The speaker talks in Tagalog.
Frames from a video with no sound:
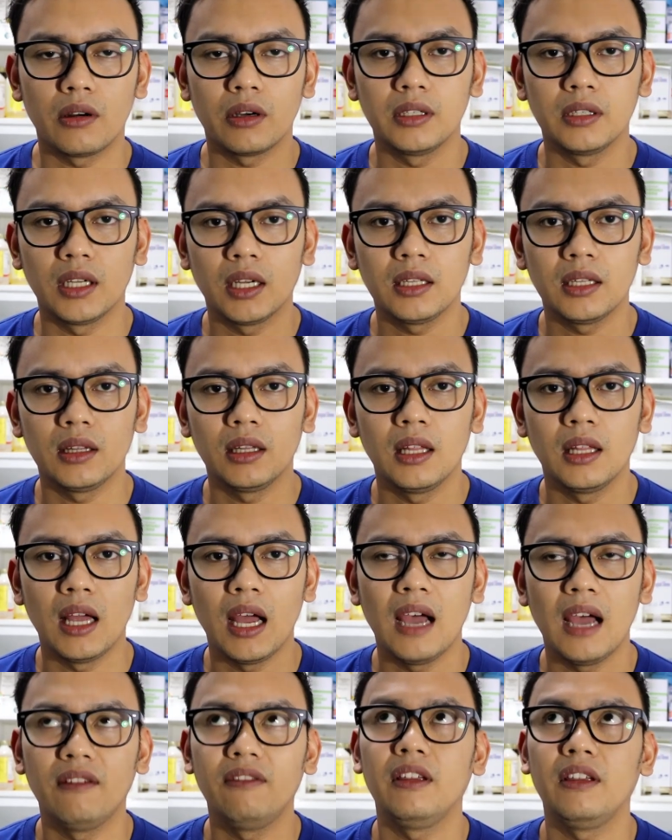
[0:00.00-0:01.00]
or not
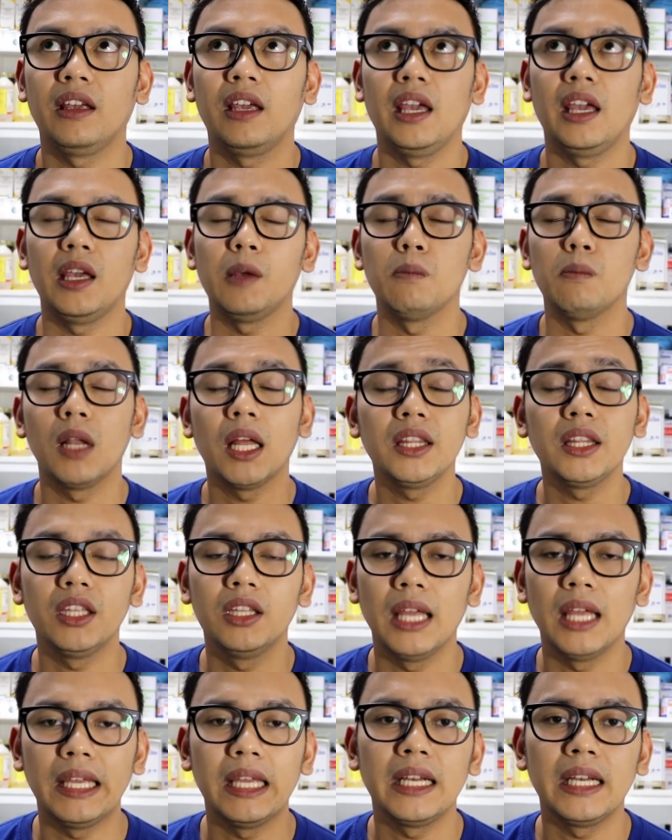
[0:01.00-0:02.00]
having a
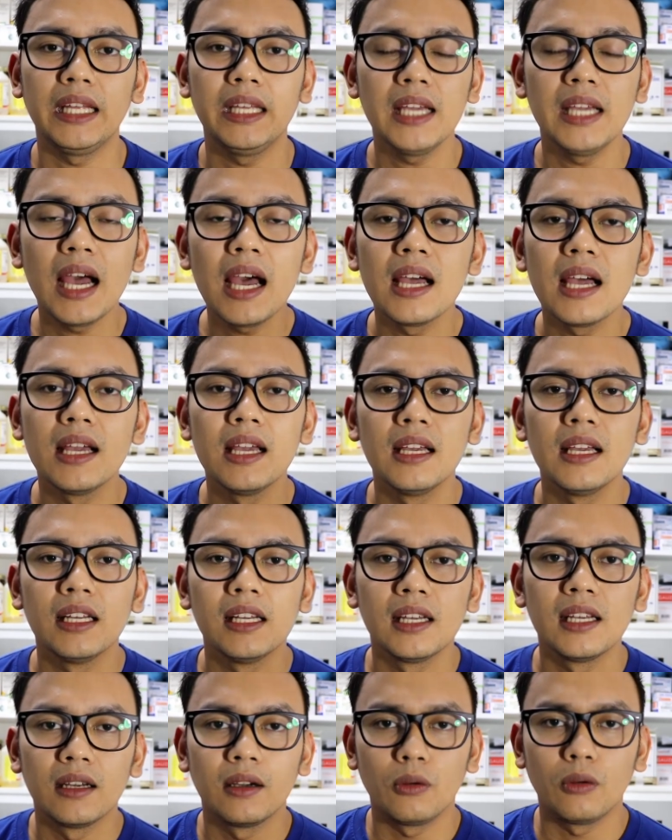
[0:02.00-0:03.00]
bloody diarrhea
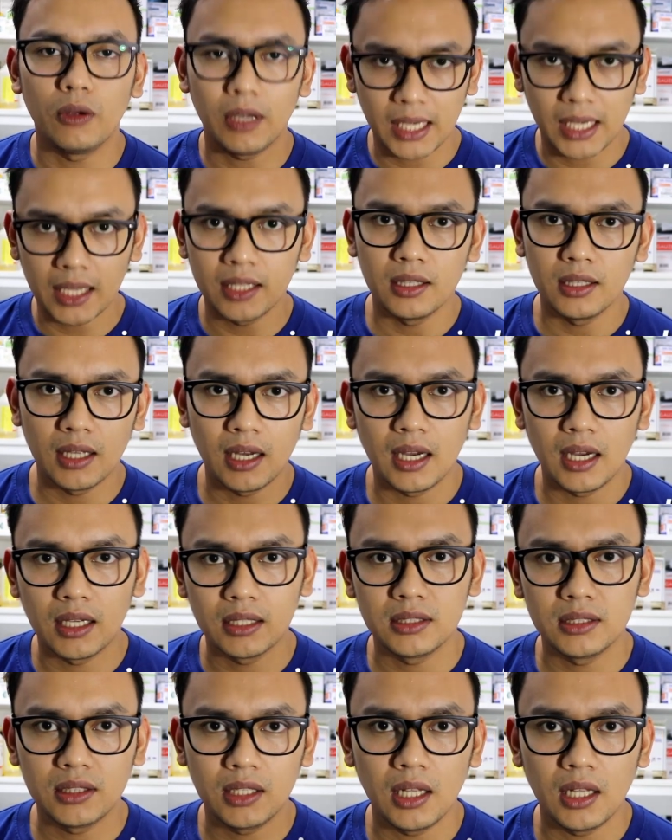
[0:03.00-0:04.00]
we can
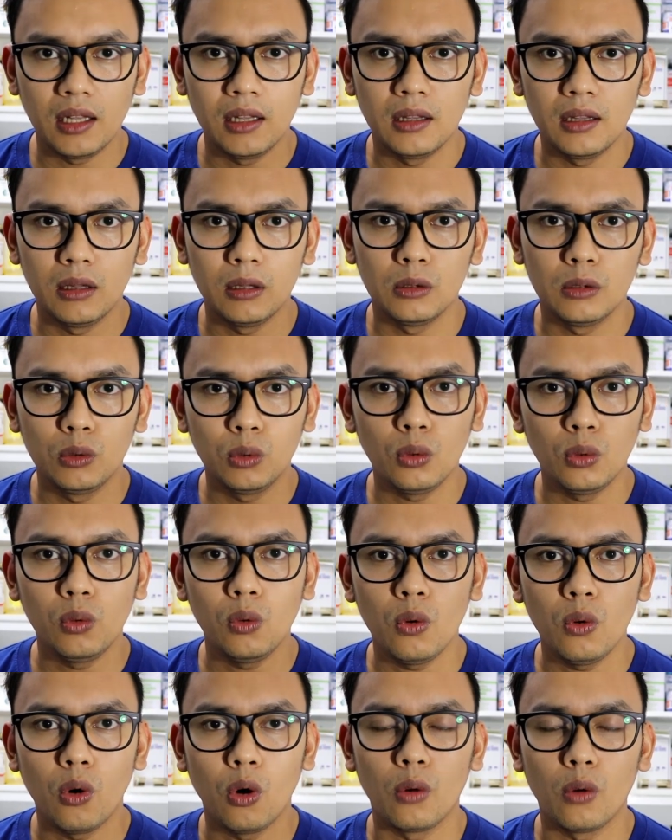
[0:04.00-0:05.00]
uh, still
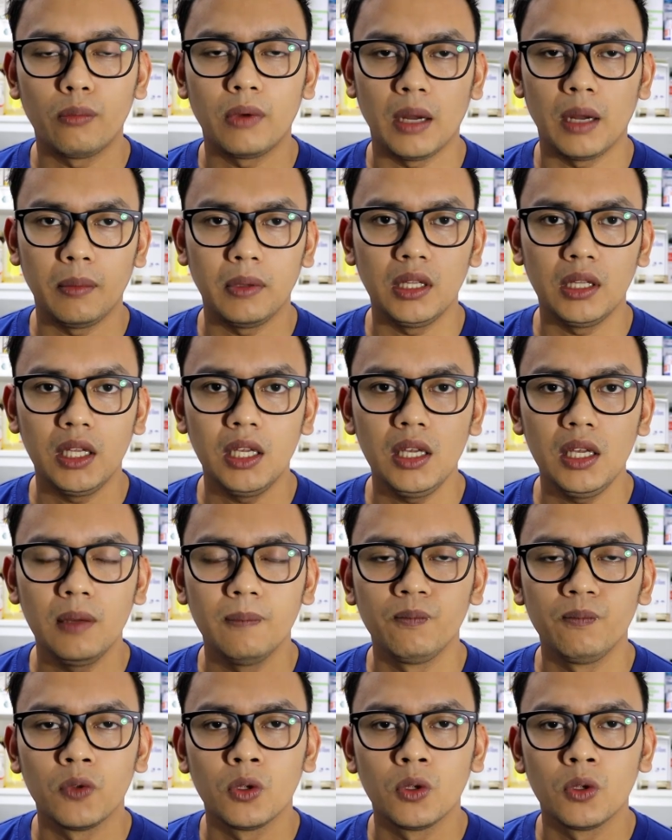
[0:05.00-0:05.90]
do home remedy.